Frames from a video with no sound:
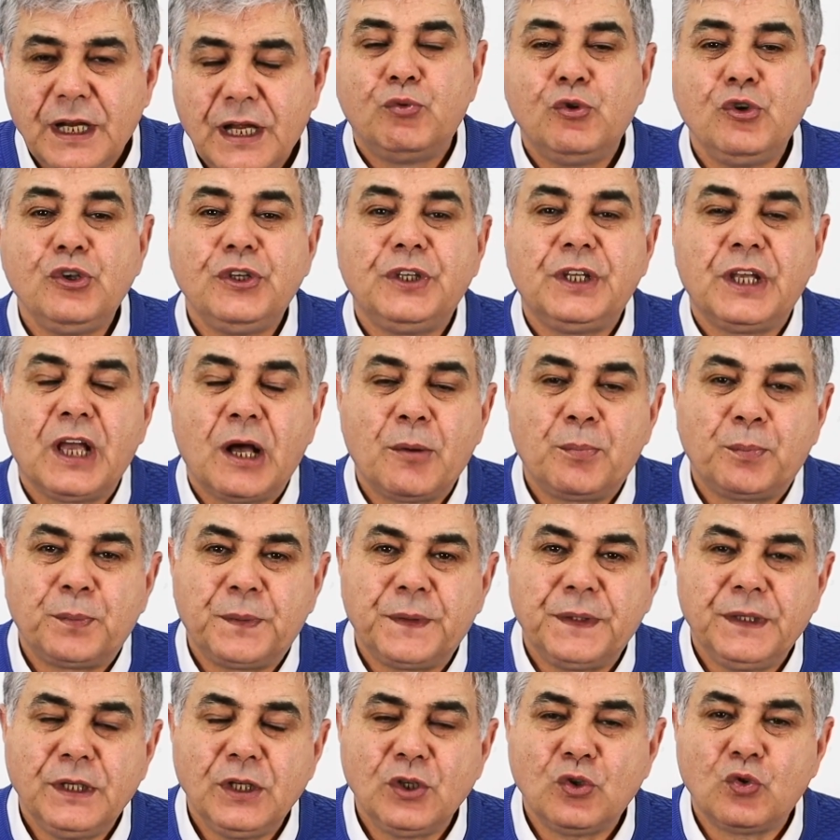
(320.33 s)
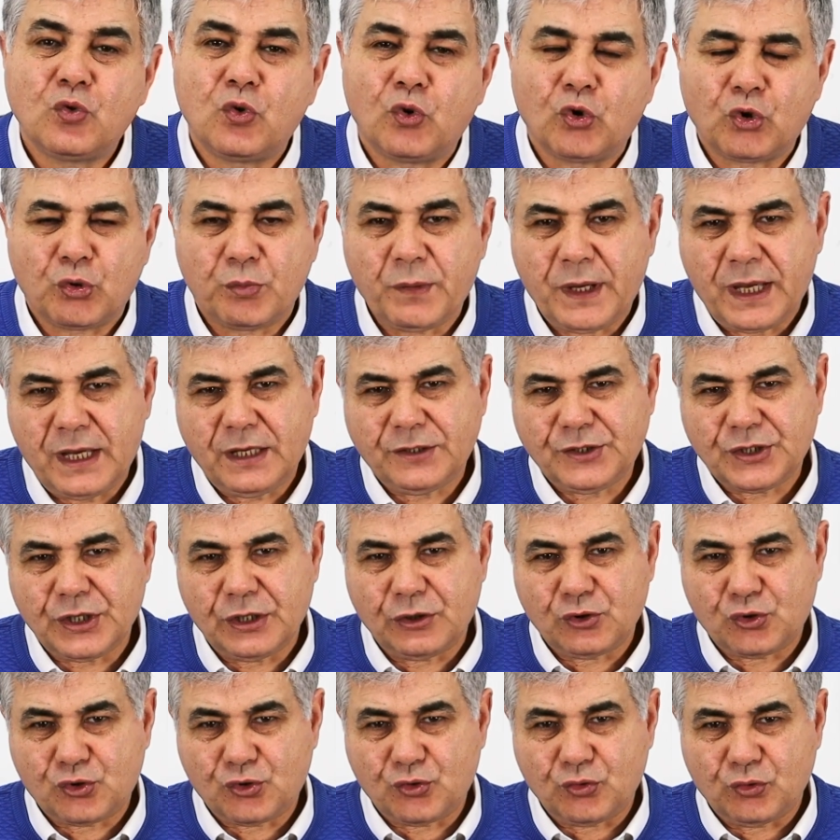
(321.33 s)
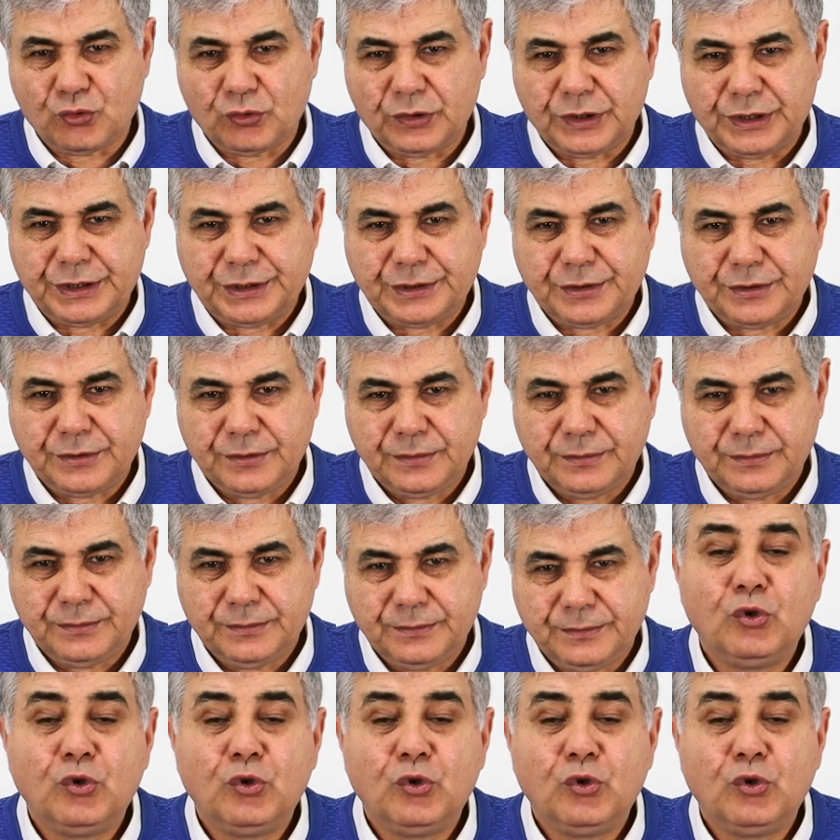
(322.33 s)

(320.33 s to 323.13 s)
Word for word: Bu yapıyı korumaya çalışıyorlar.